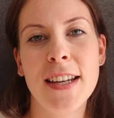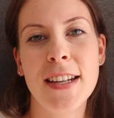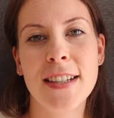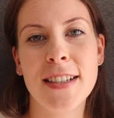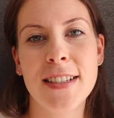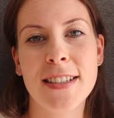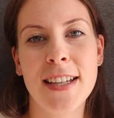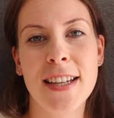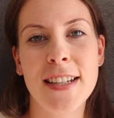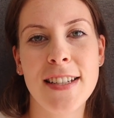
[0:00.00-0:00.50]

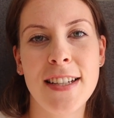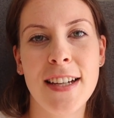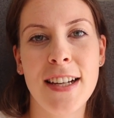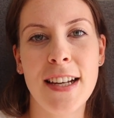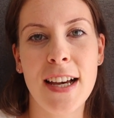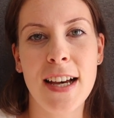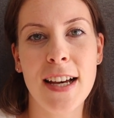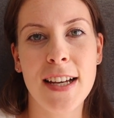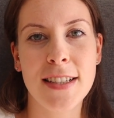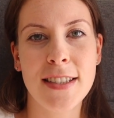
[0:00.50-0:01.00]
Das hat der
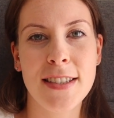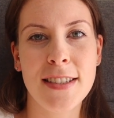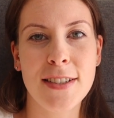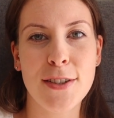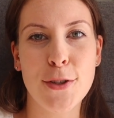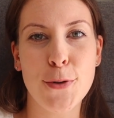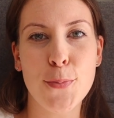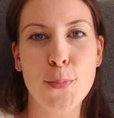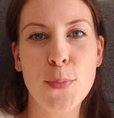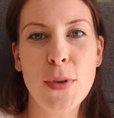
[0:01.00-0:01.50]
Lars
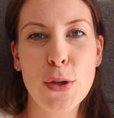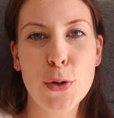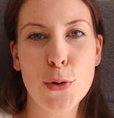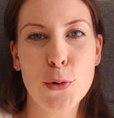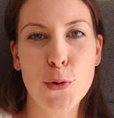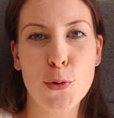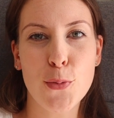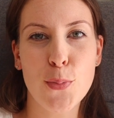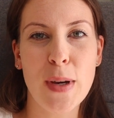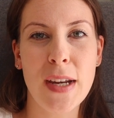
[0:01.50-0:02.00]
äh,
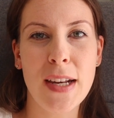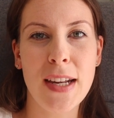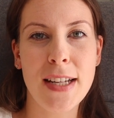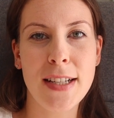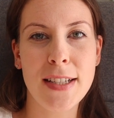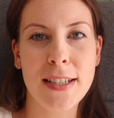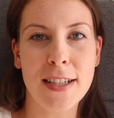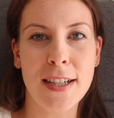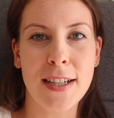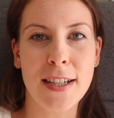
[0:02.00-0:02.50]
mir und meinen
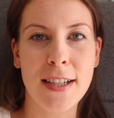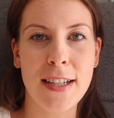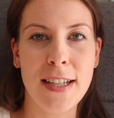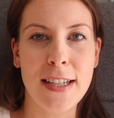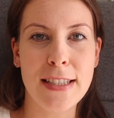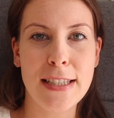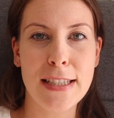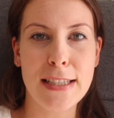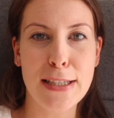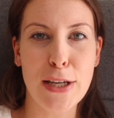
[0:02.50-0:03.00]
Eltern
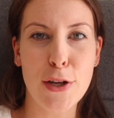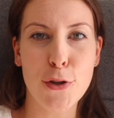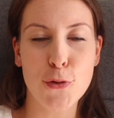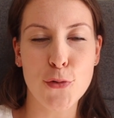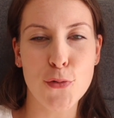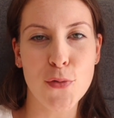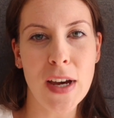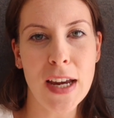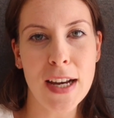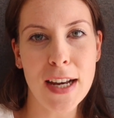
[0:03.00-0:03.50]
letztes Jahr
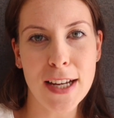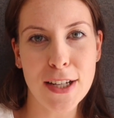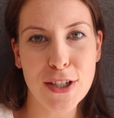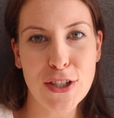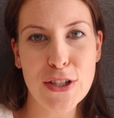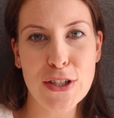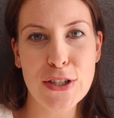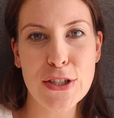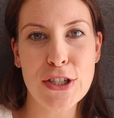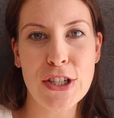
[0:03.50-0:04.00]
zu
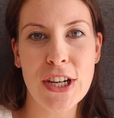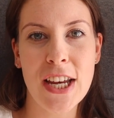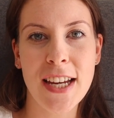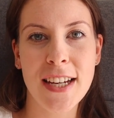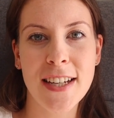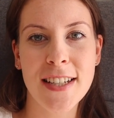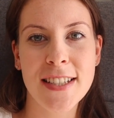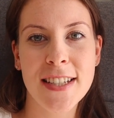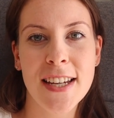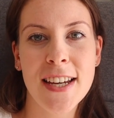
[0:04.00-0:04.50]
Weihnachten
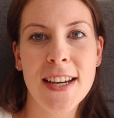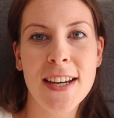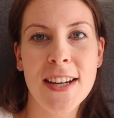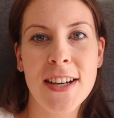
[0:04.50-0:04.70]
geschenkt.